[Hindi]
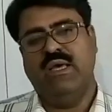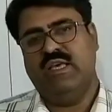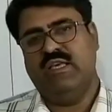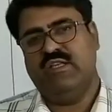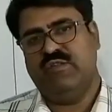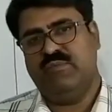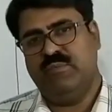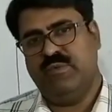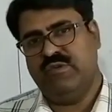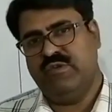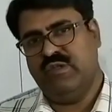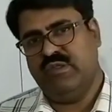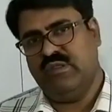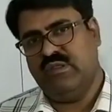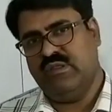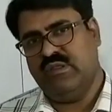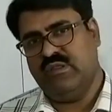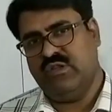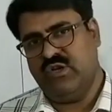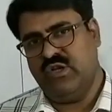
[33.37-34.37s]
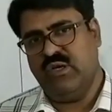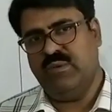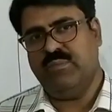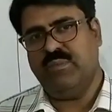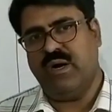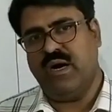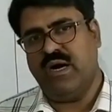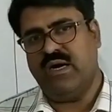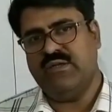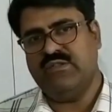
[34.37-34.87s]
इसमें से थ्री
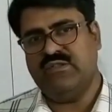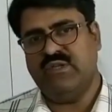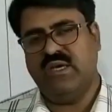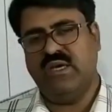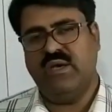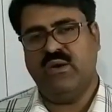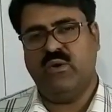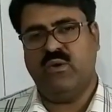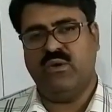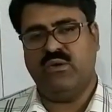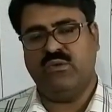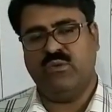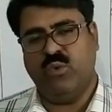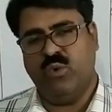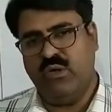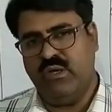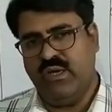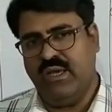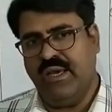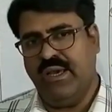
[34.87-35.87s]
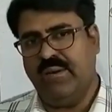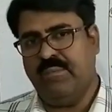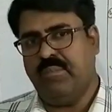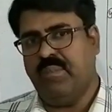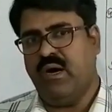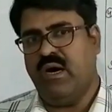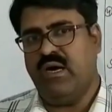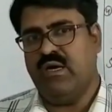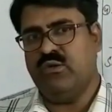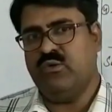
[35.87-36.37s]
पार्ट्स हैं और कोई एक
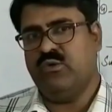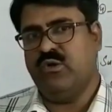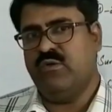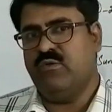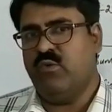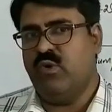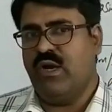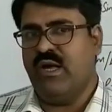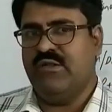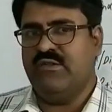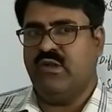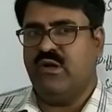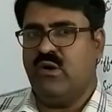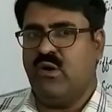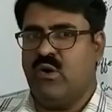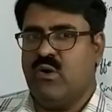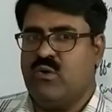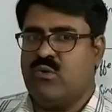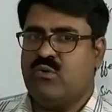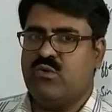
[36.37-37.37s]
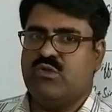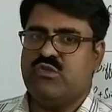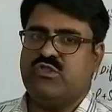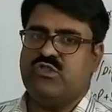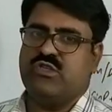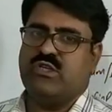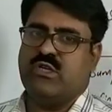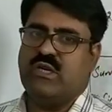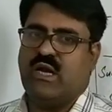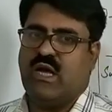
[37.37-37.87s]
पार्ट जो है वो एज ए लॉन्ग
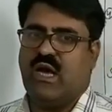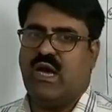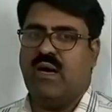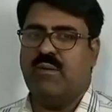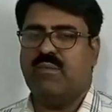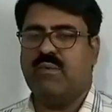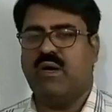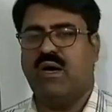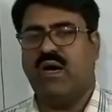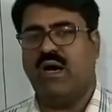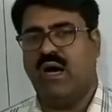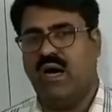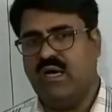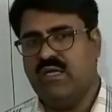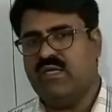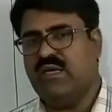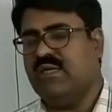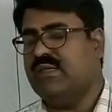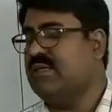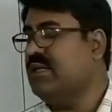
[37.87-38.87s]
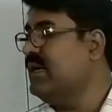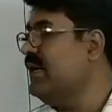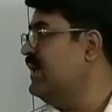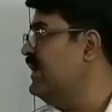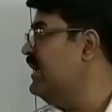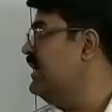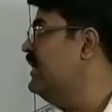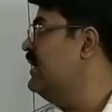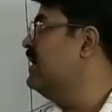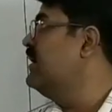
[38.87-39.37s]
क्वेश्चन आपका आ जाता
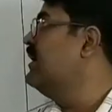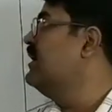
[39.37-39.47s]
है